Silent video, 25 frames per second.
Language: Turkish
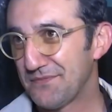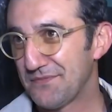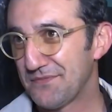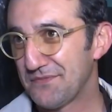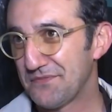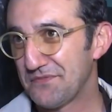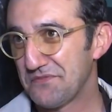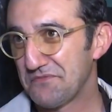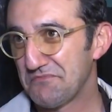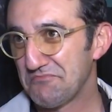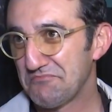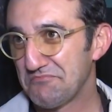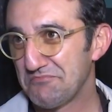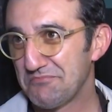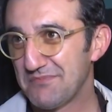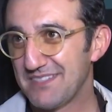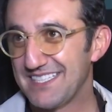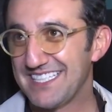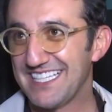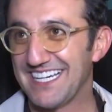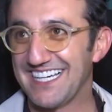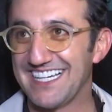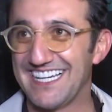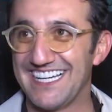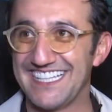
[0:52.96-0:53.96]
rolde göreceğiz?
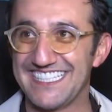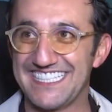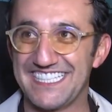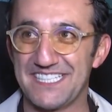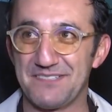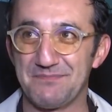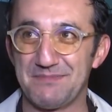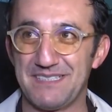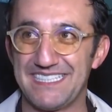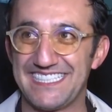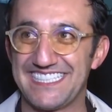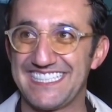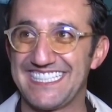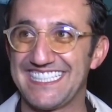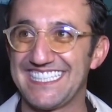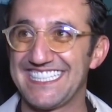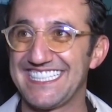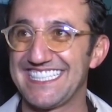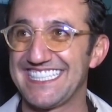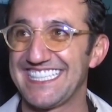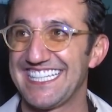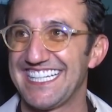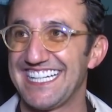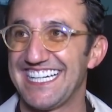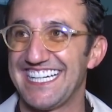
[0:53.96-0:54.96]
Sakalsız,
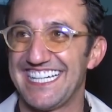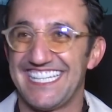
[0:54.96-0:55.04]
bıyıksız.